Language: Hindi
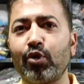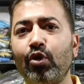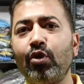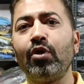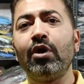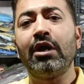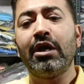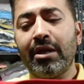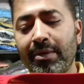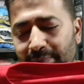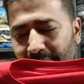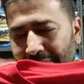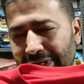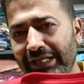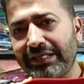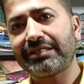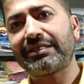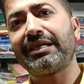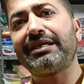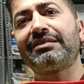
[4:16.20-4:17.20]
आपको
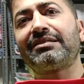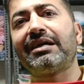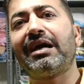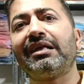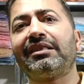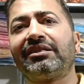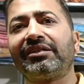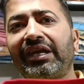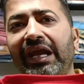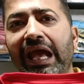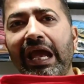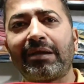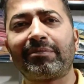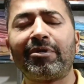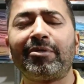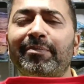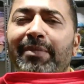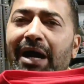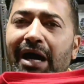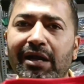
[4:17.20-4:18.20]
पीस के साथ
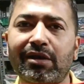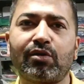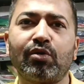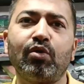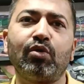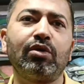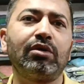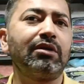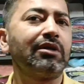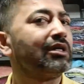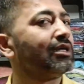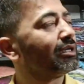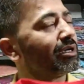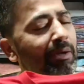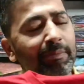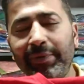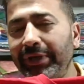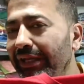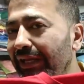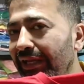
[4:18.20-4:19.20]
टैग में बारकोड
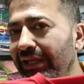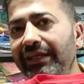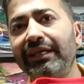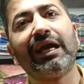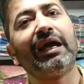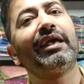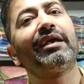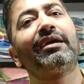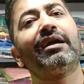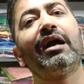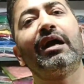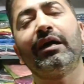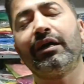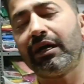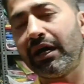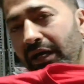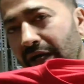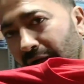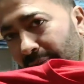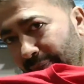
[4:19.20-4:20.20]
कभी नहीं आएगा
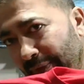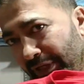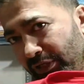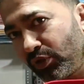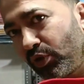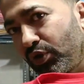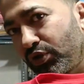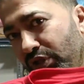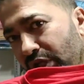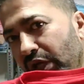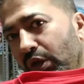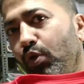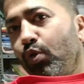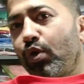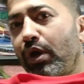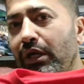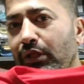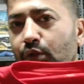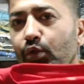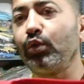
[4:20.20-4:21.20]
अगर पीस ओरिजिनल
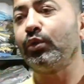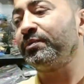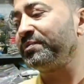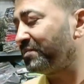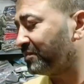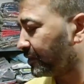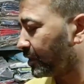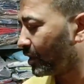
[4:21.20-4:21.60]
होगा तो